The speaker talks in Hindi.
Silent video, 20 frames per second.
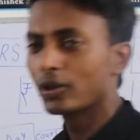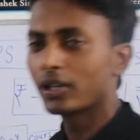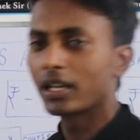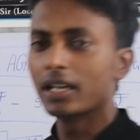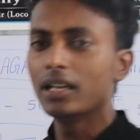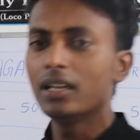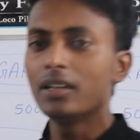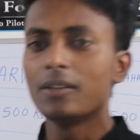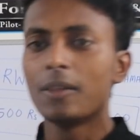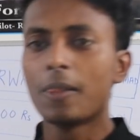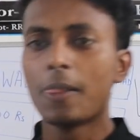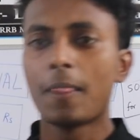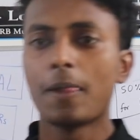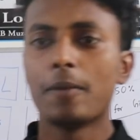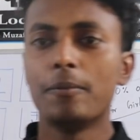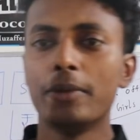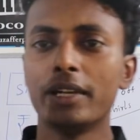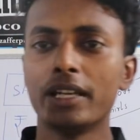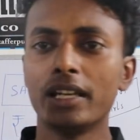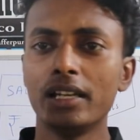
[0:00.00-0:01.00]
बुक है
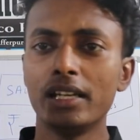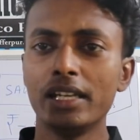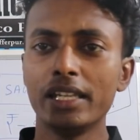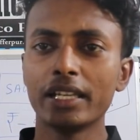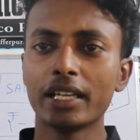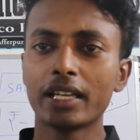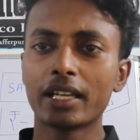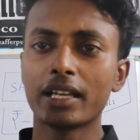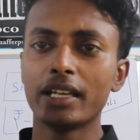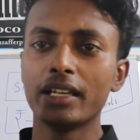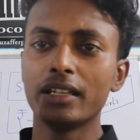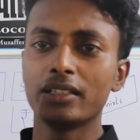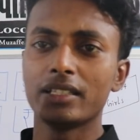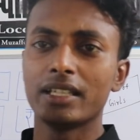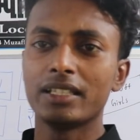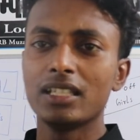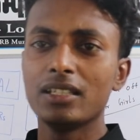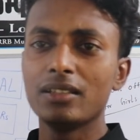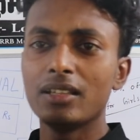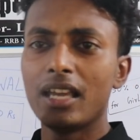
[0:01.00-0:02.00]
मेरे लिंक के
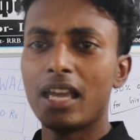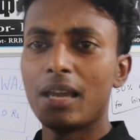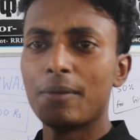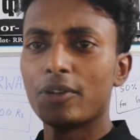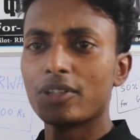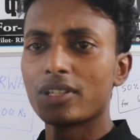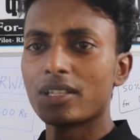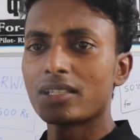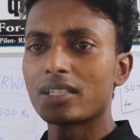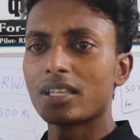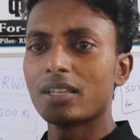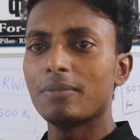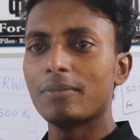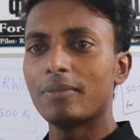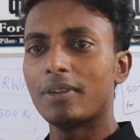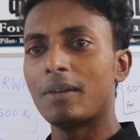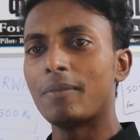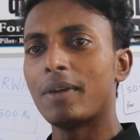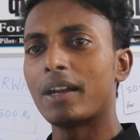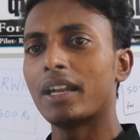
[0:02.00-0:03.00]
यदि अमेजोन से
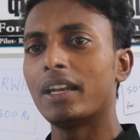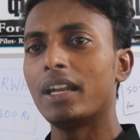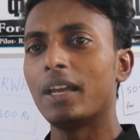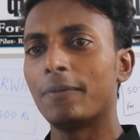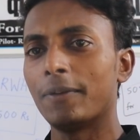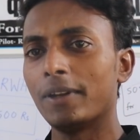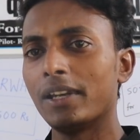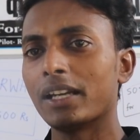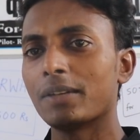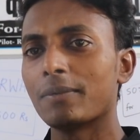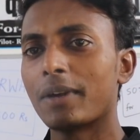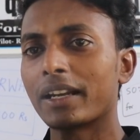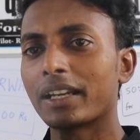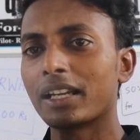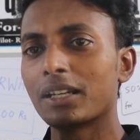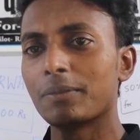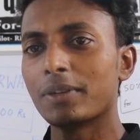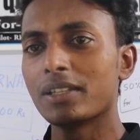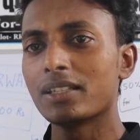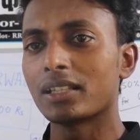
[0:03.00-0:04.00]
हमारा एफिलेट
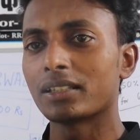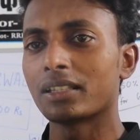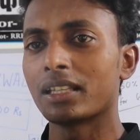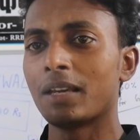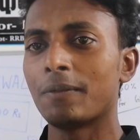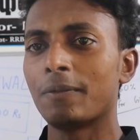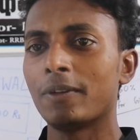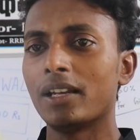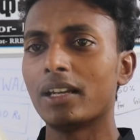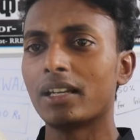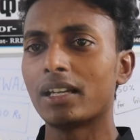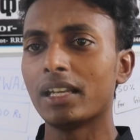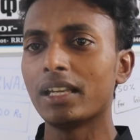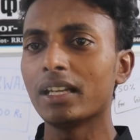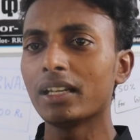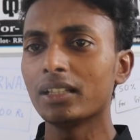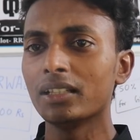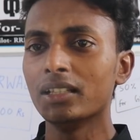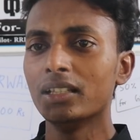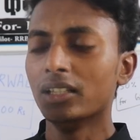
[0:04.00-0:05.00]
मार्केट बन जाता है एफिलेट
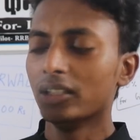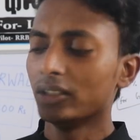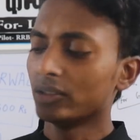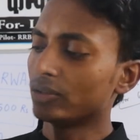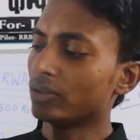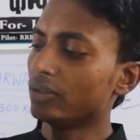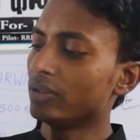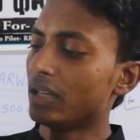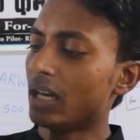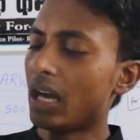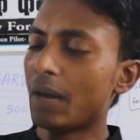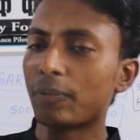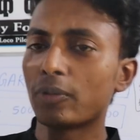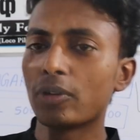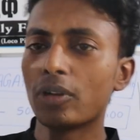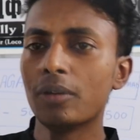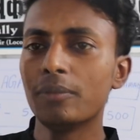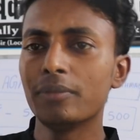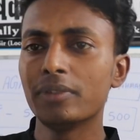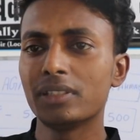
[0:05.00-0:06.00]
लिंक तो
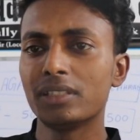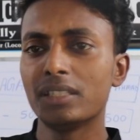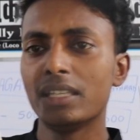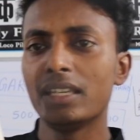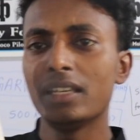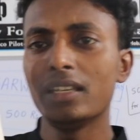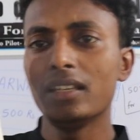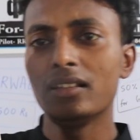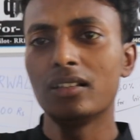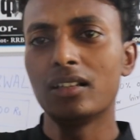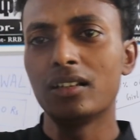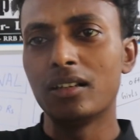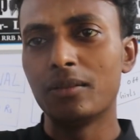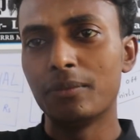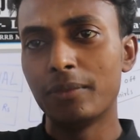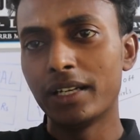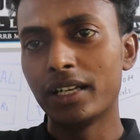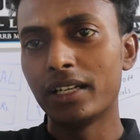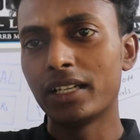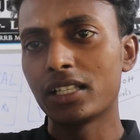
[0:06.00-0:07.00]
आपको हम ये
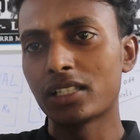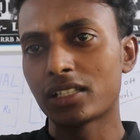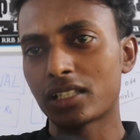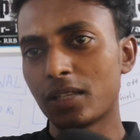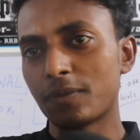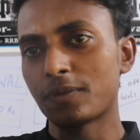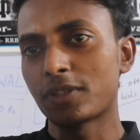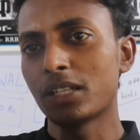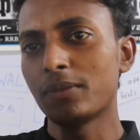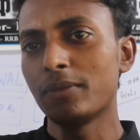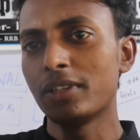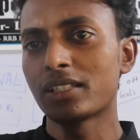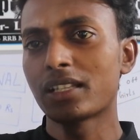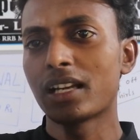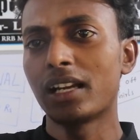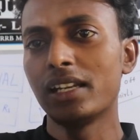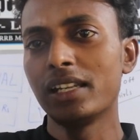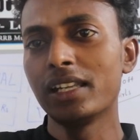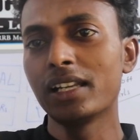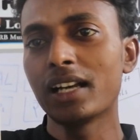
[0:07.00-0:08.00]
मेरे डिस्क्रिप्शन में
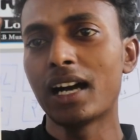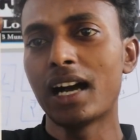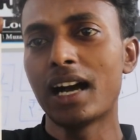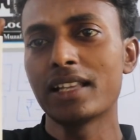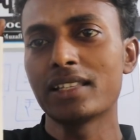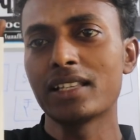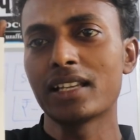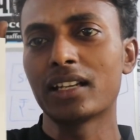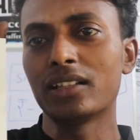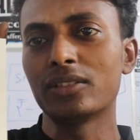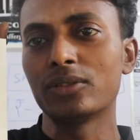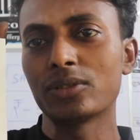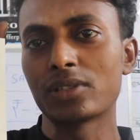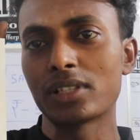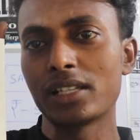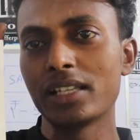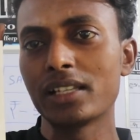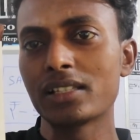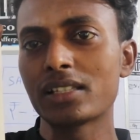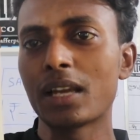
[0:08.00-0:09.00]
इसका लिंक आ जाएगा
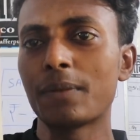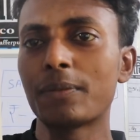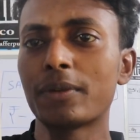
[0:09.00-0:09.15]
उस लिंक से